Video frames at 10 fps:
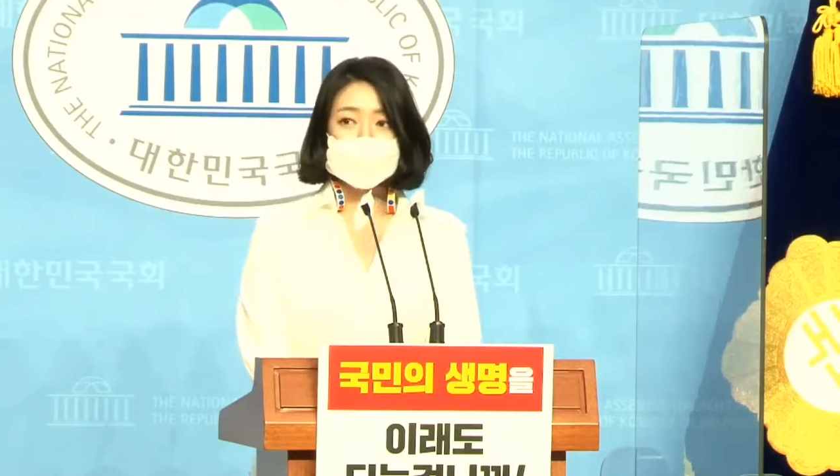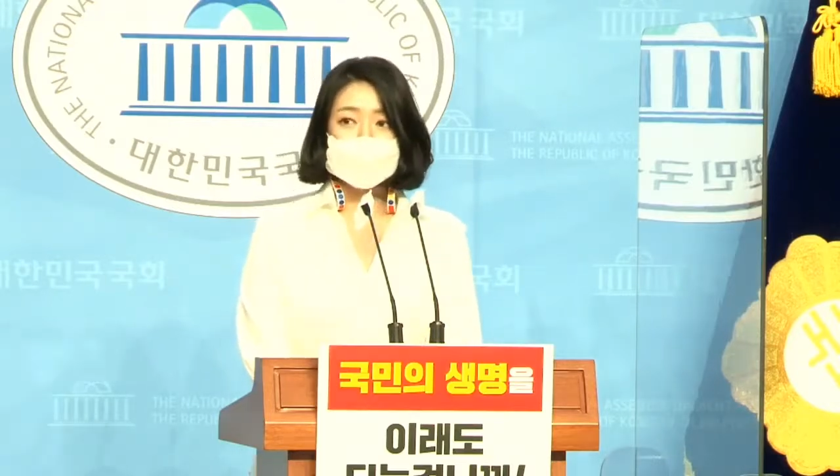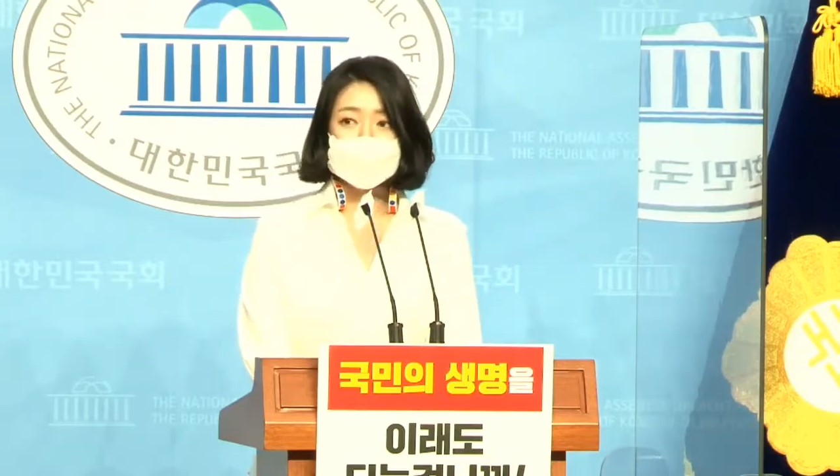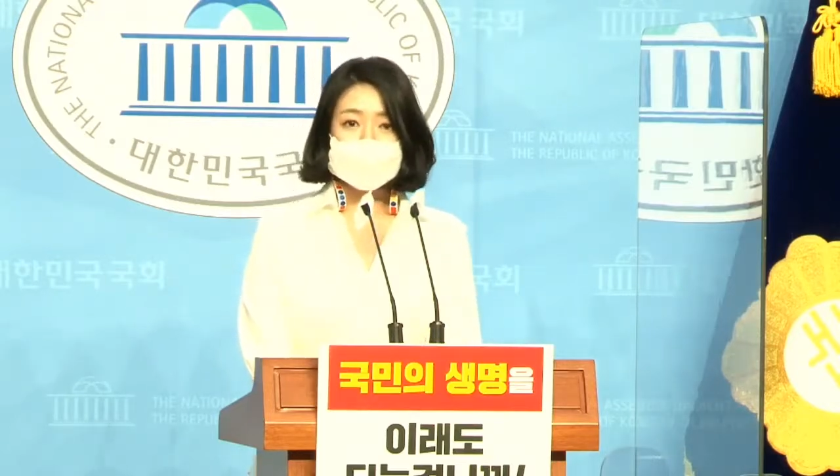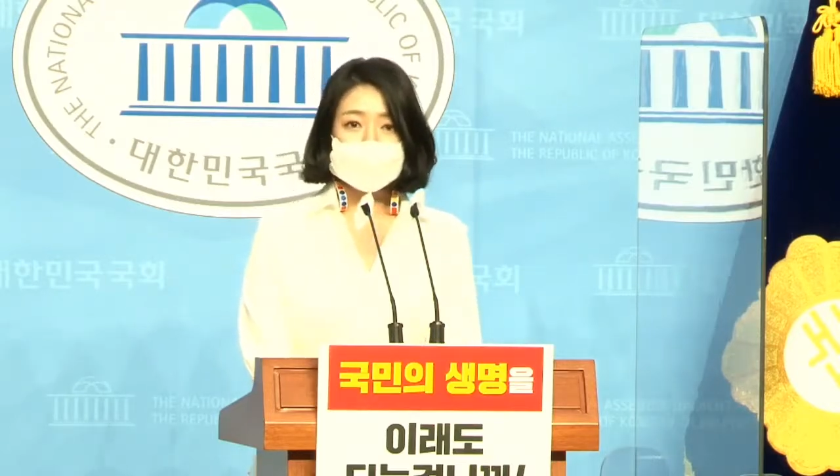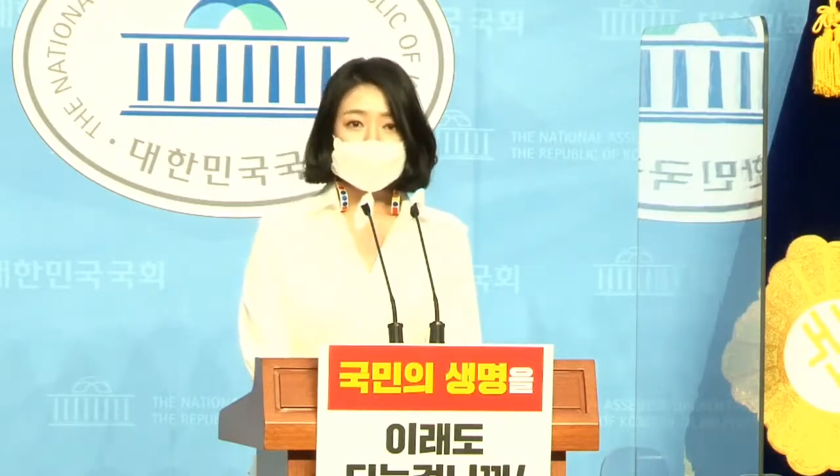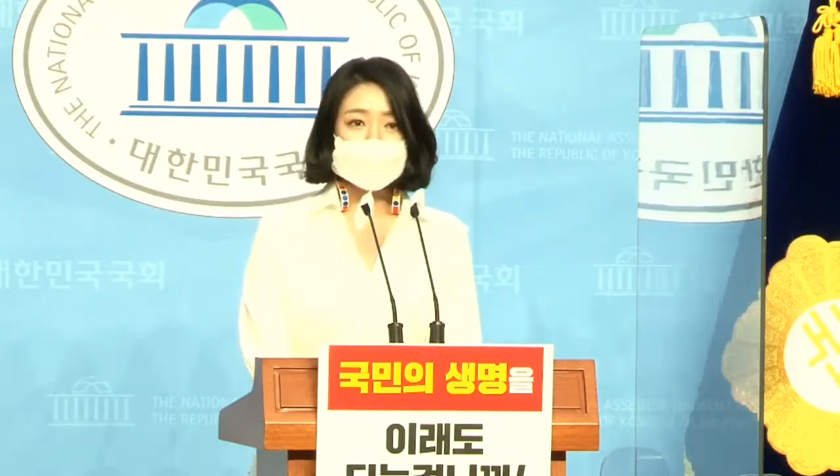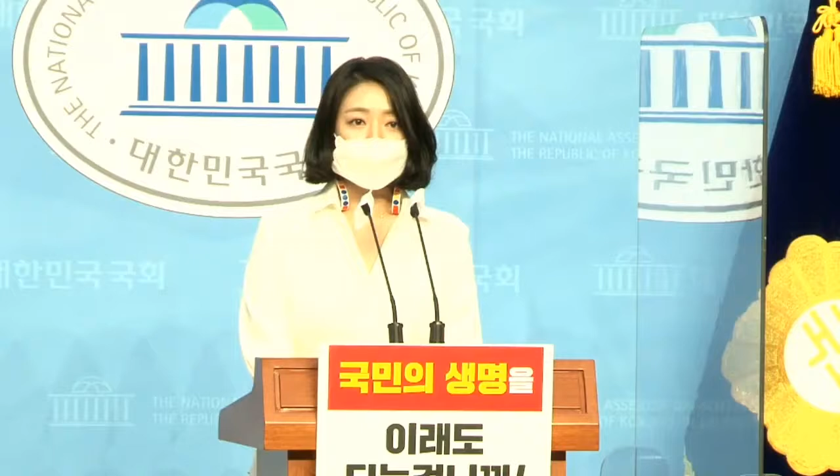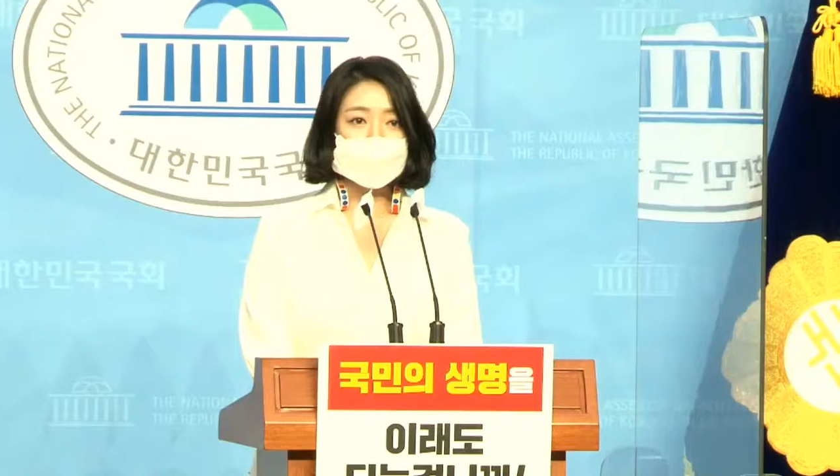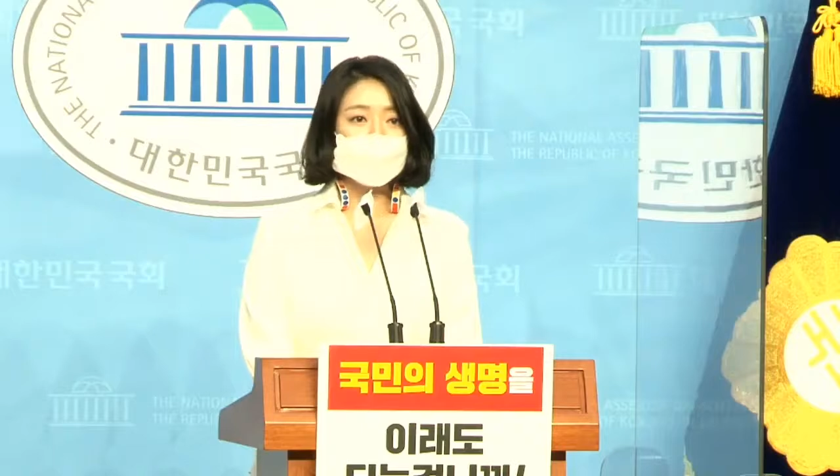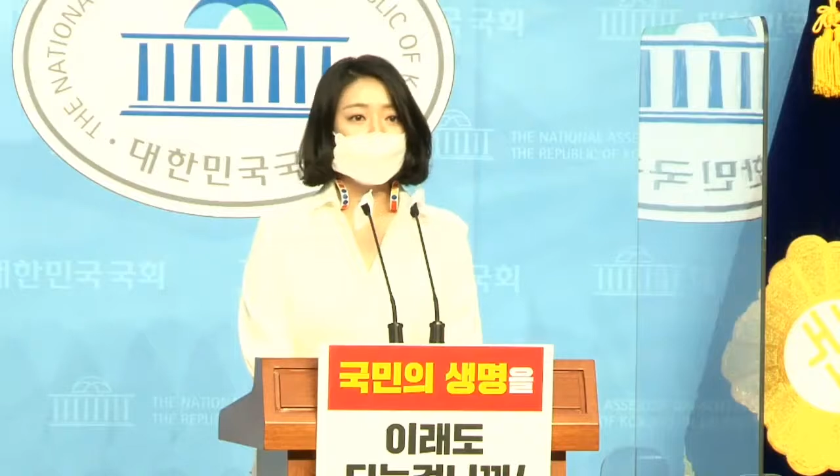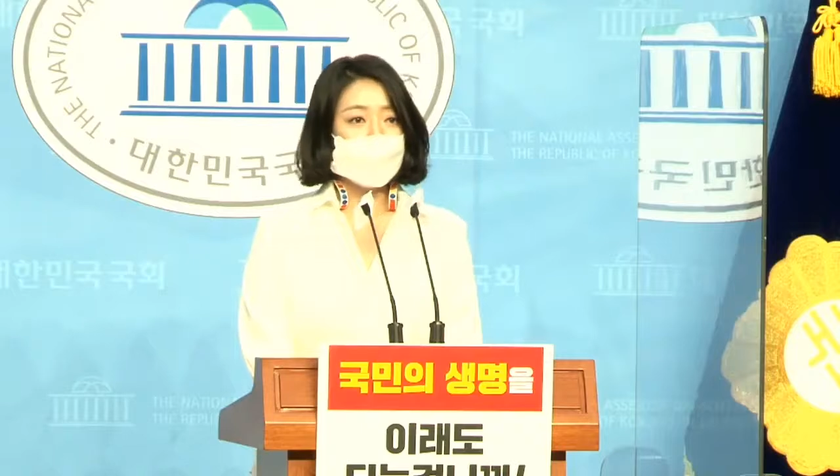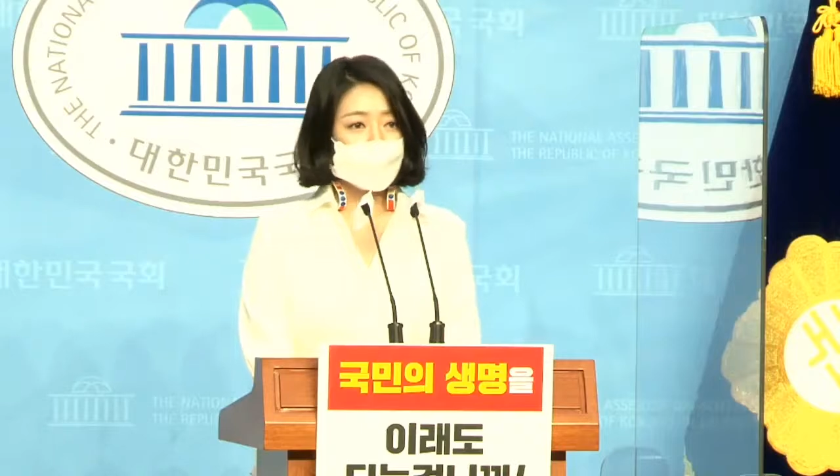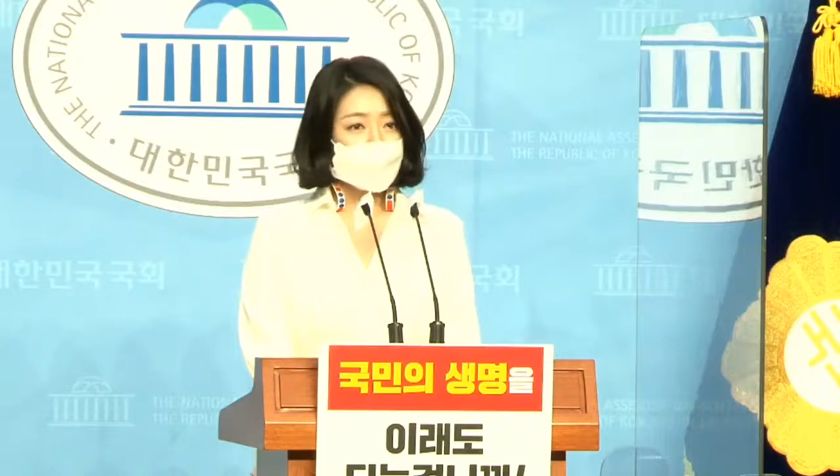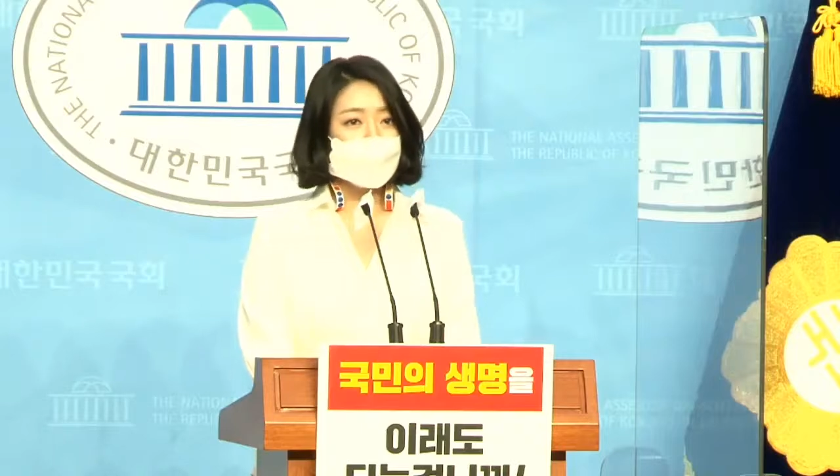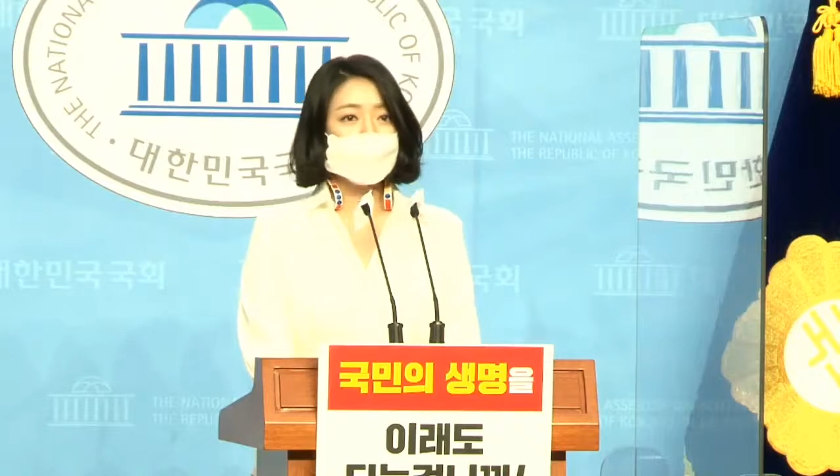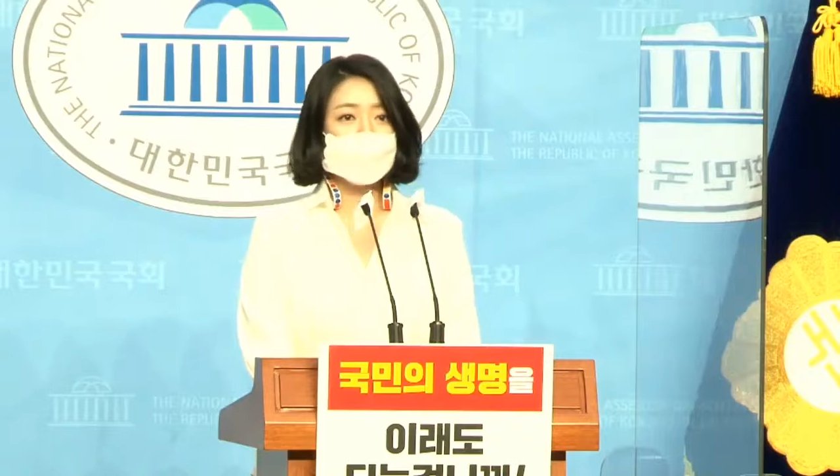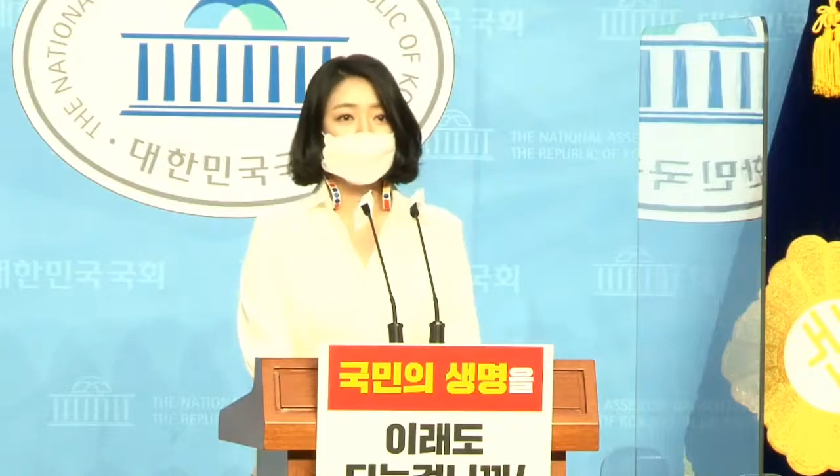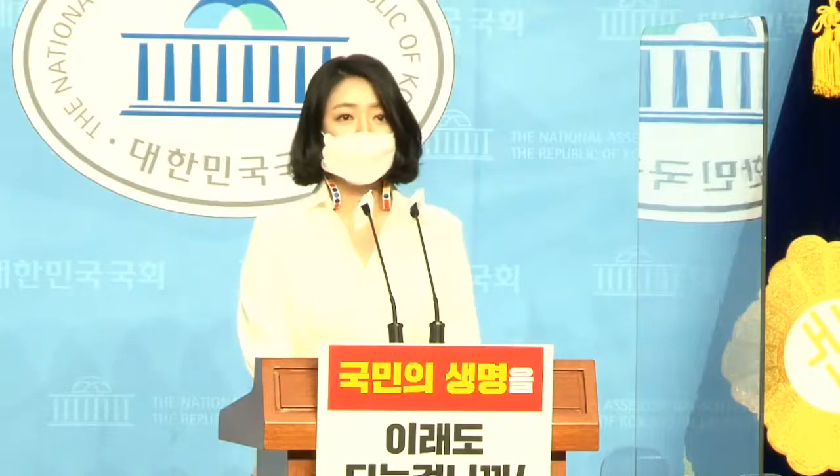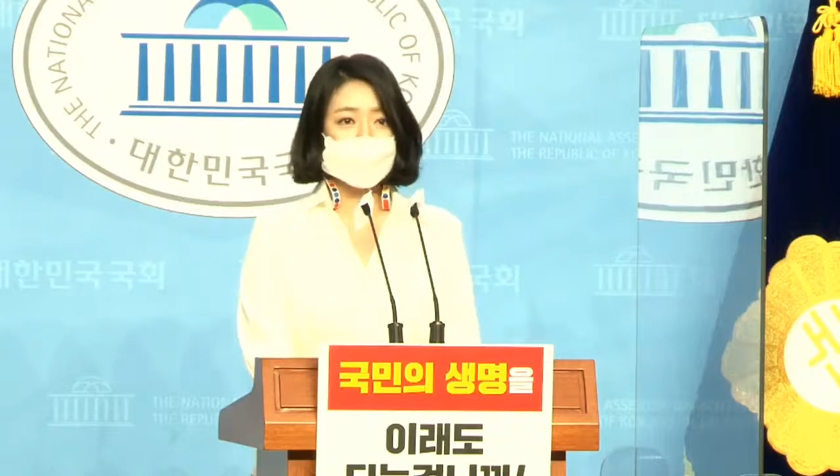국민들께 알리겠다고